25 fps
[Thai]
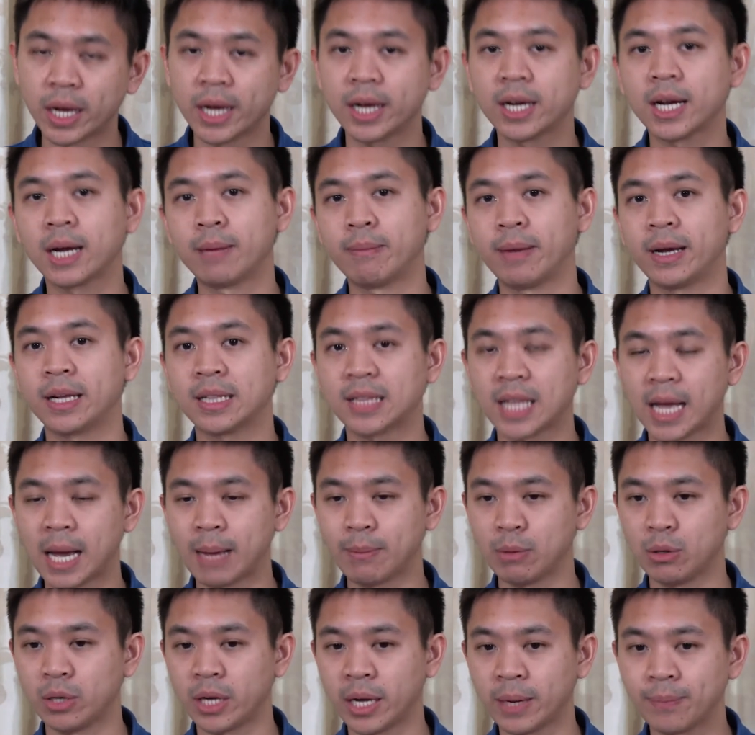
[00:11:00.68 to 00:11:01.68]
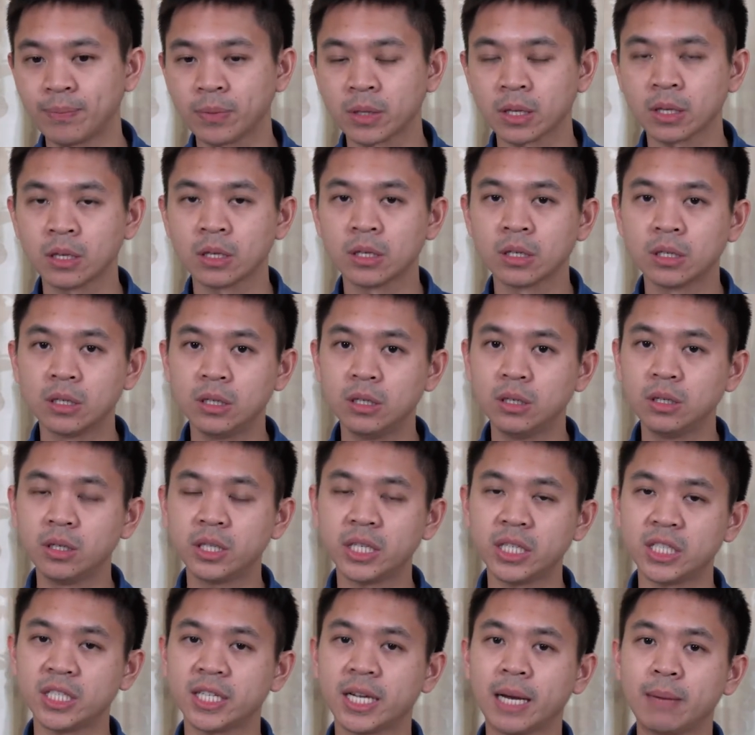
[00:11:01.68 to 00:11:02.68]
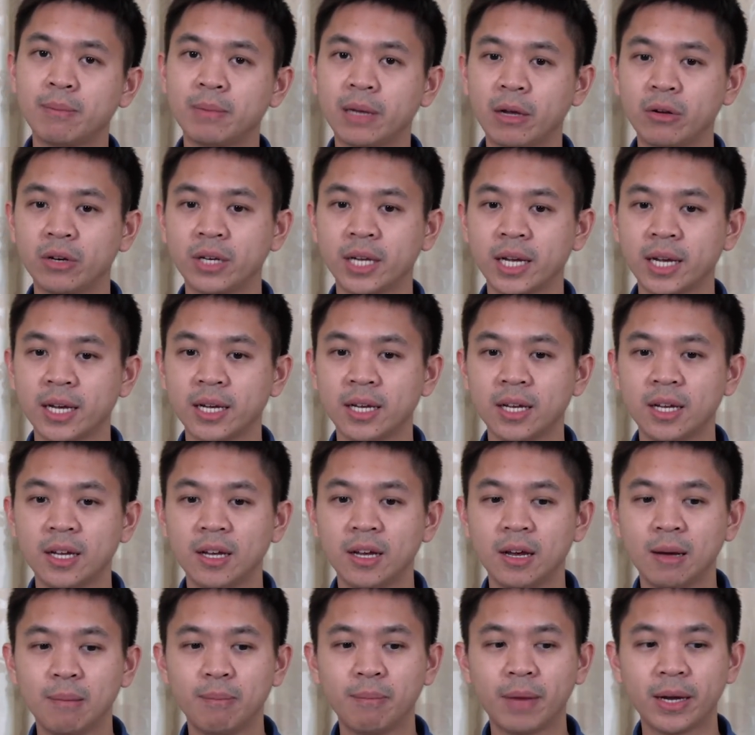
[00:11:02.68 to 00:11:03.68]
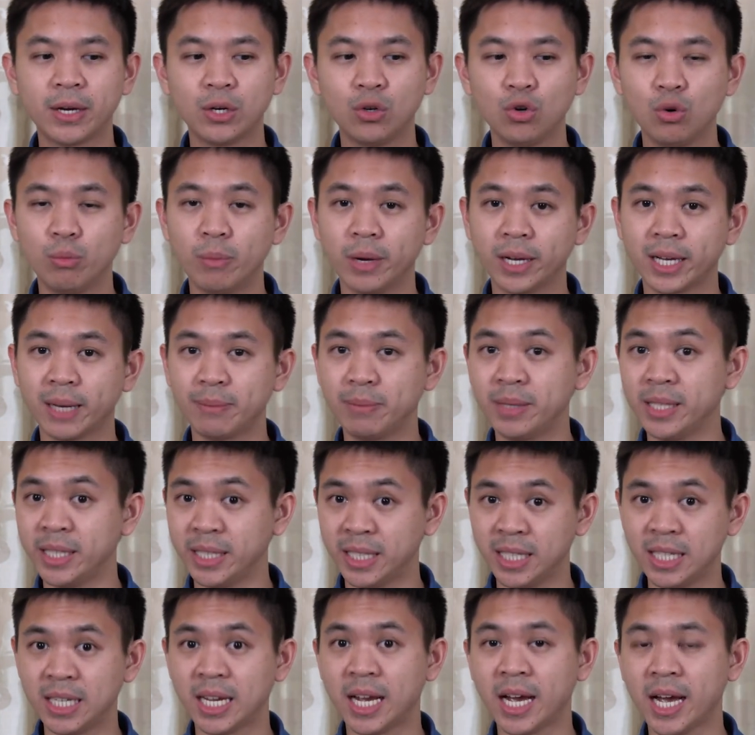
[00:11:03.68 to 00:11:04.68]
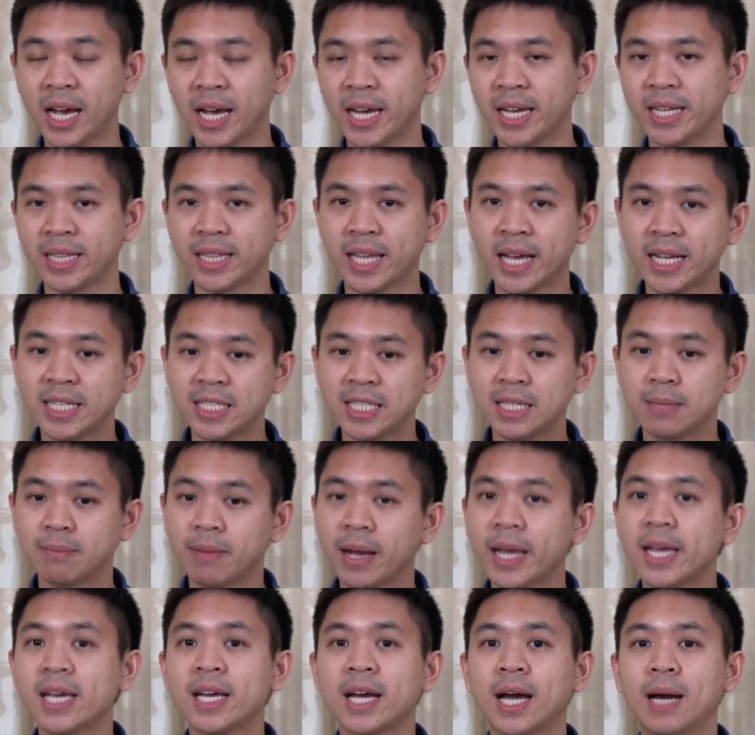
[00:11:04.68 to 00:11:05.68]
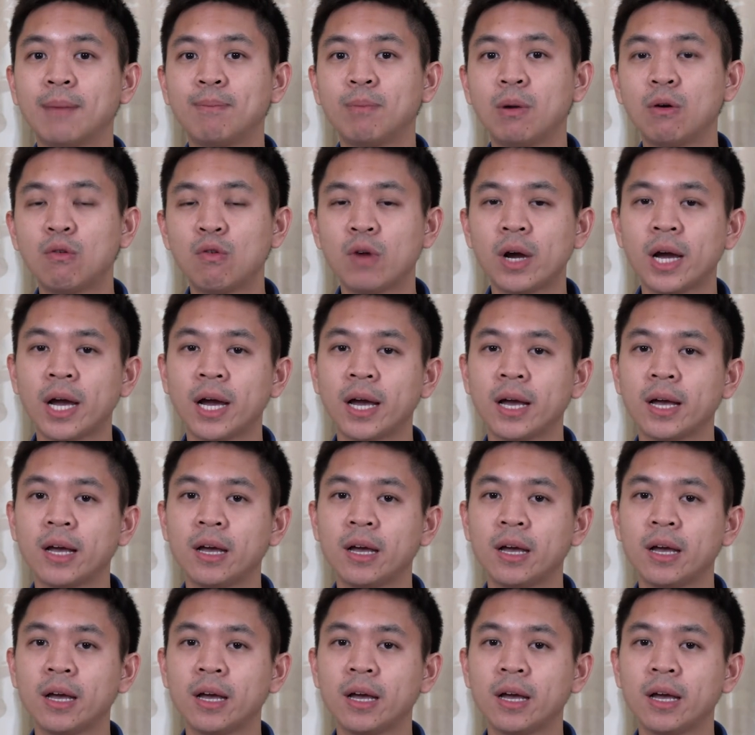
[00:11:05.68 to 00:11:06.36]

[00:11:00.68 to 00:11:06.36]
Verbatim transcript: นะกำลังตามอยู่นะคือกิจกรรมเหล่านี้มันดูเหมือนกับเป็นสิ่งที่ง่ายแต่จริงไม่ครับเพราะว่า